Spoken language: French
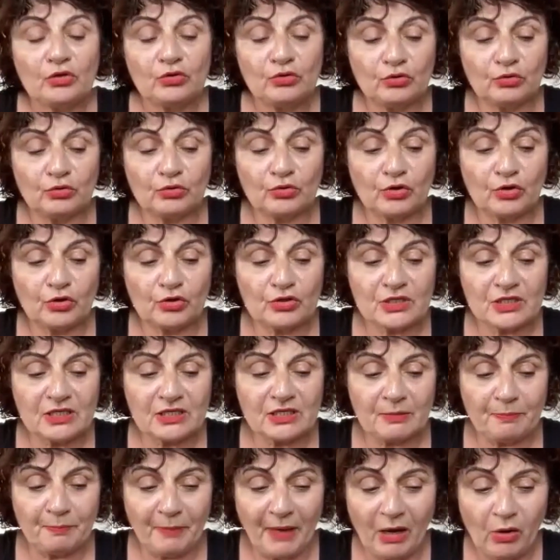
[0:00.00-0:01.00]
Donc, euh, c'était ce
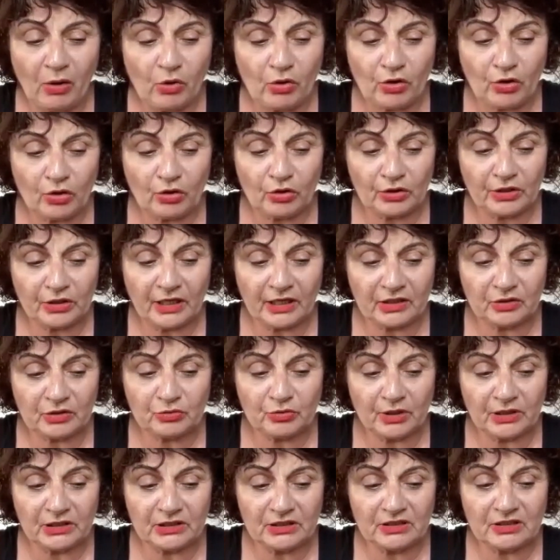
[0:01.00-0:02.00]
n'était pas encore
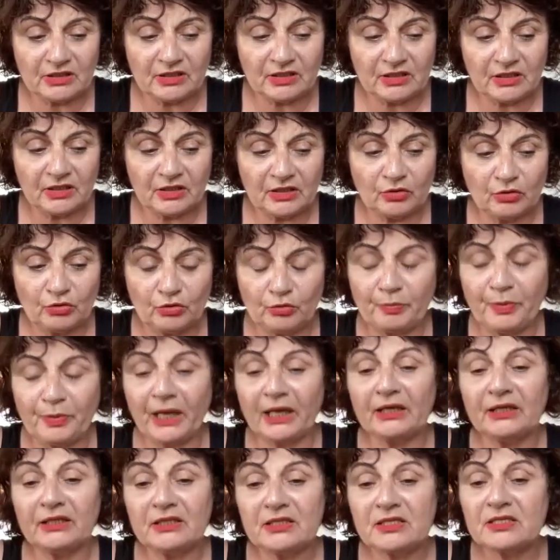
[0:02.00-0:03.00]
d'actualité de
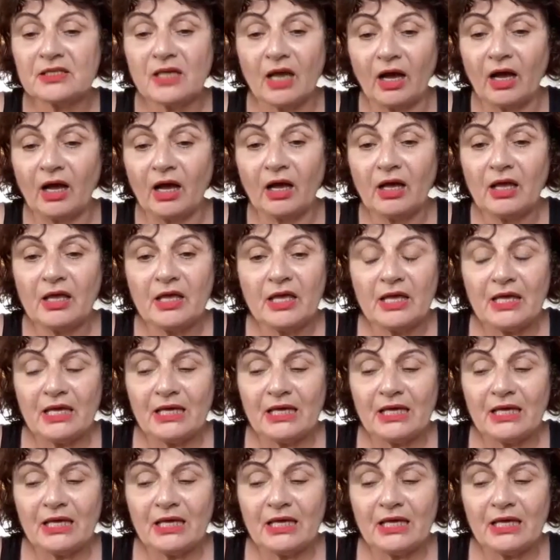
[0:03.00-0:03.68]
parler de ça.